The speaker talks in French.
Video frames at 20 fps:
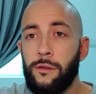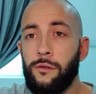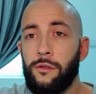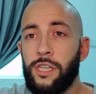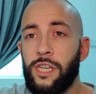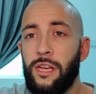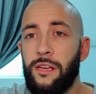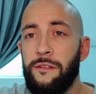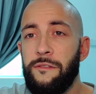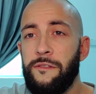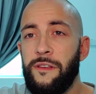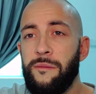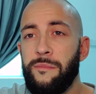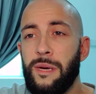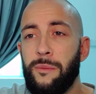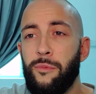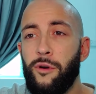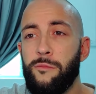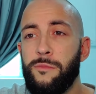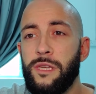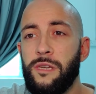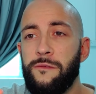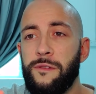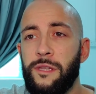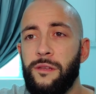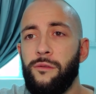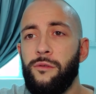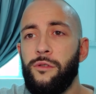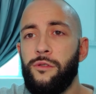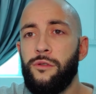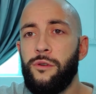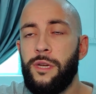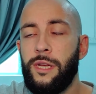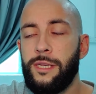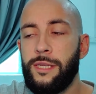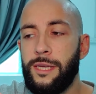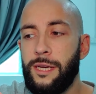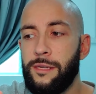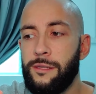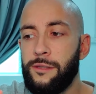j'avais fait ma première vidéo sur la
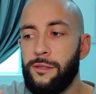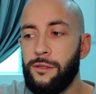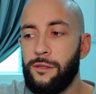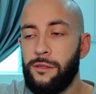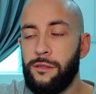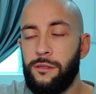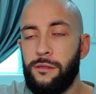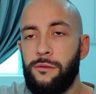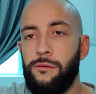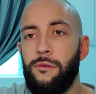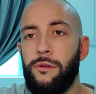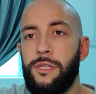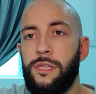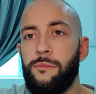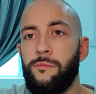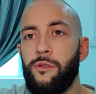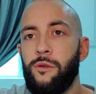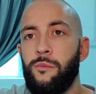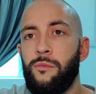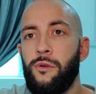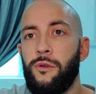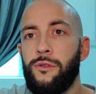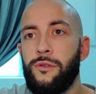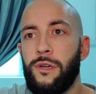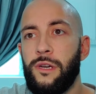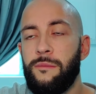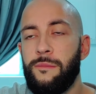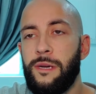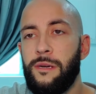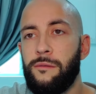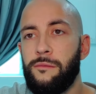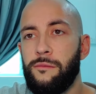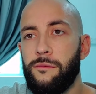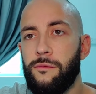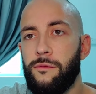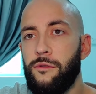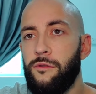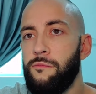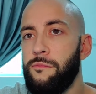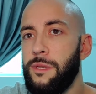carte euh, ultime de Boursorama en
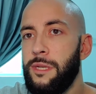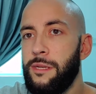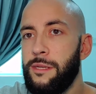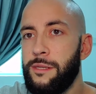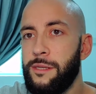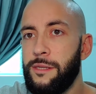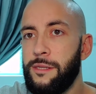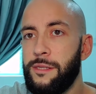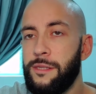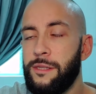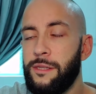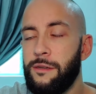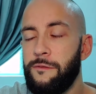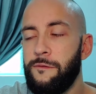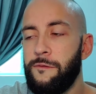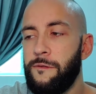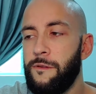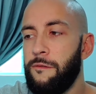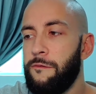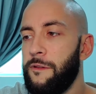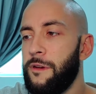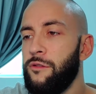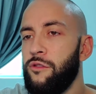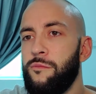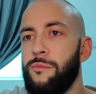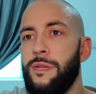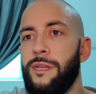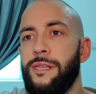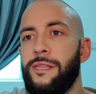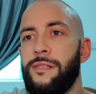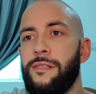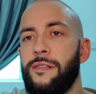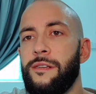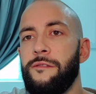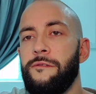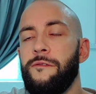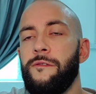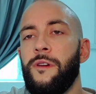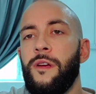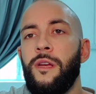2019, fin
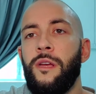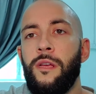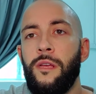2019.